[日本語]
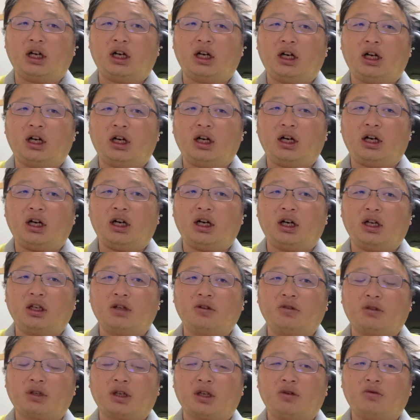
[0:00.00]
あ
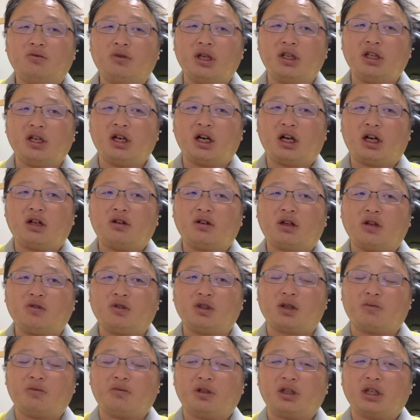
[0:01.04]
言うたら上に上がる可
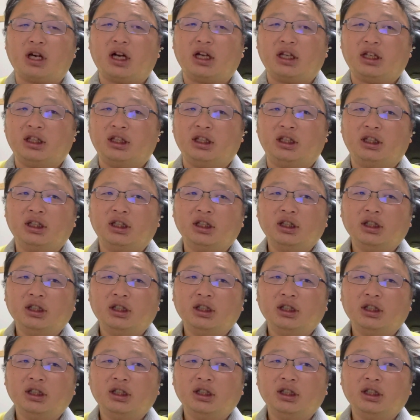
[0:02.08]
能性もない。